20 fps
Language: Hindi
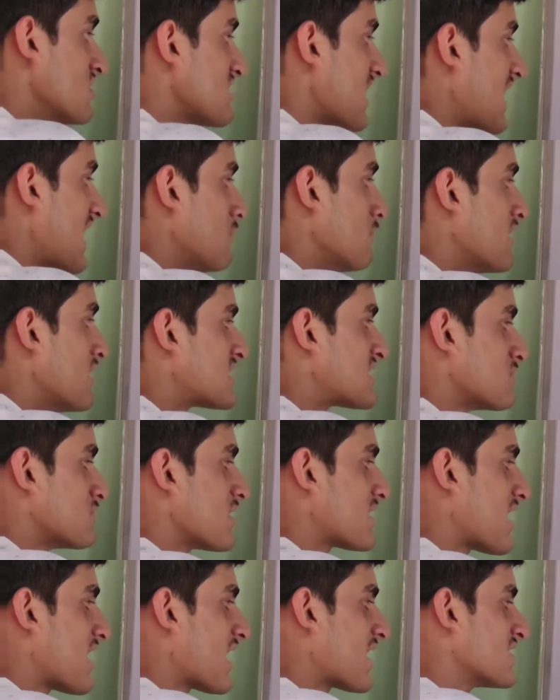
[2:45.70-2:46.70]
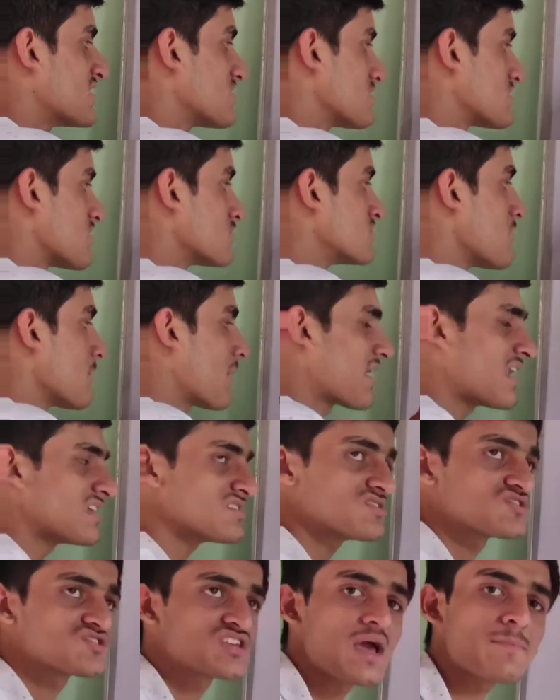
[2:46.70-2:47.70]
स्टूडेंट्स एलिमिनेशन में क्या सबसे
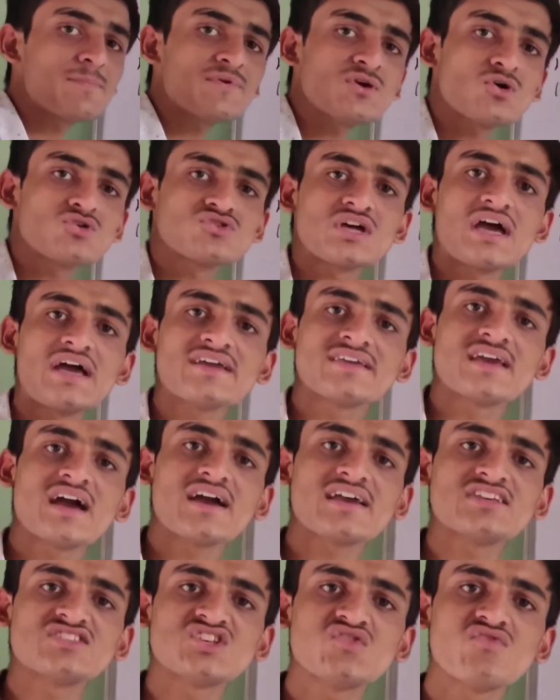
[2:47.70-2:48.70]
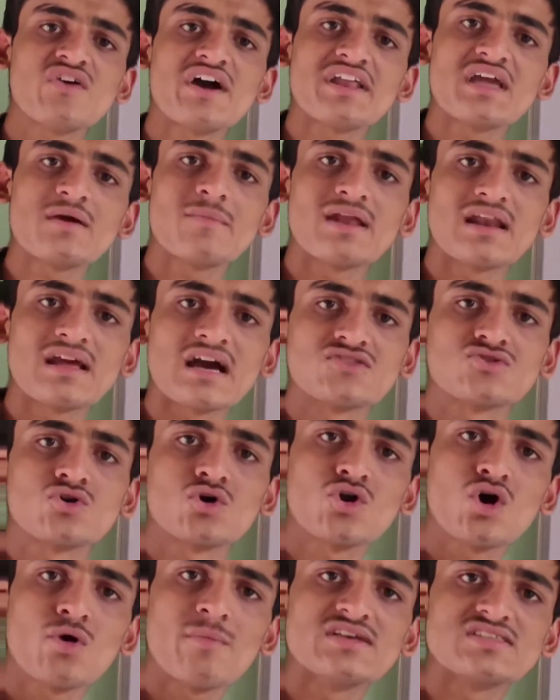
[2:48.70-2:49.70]
पहला स्टेप ये होता है क्या किसी वेरिएबल का
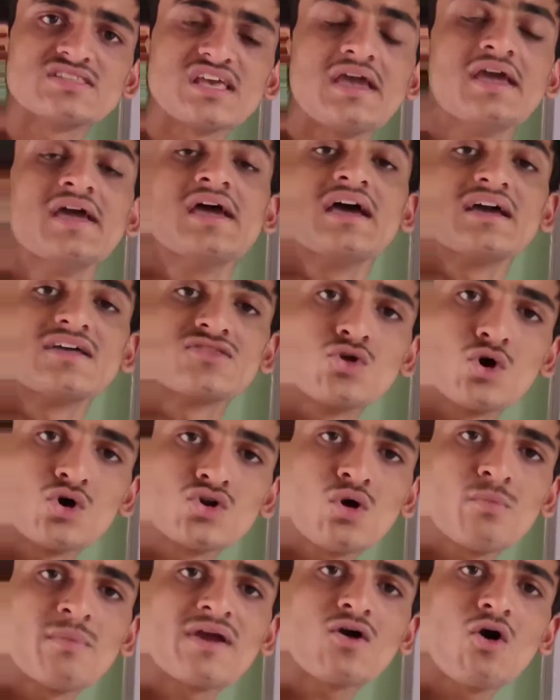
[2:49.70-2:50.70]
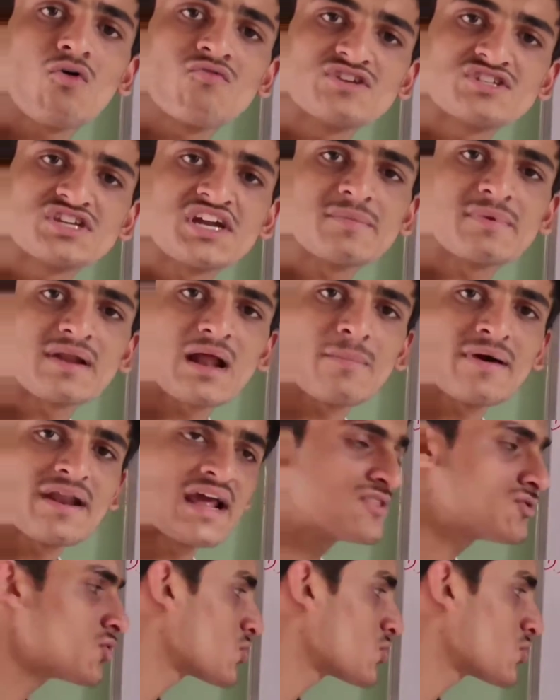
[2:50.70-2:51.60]
दोनों में से दोनों में कोफिशियंट बराबर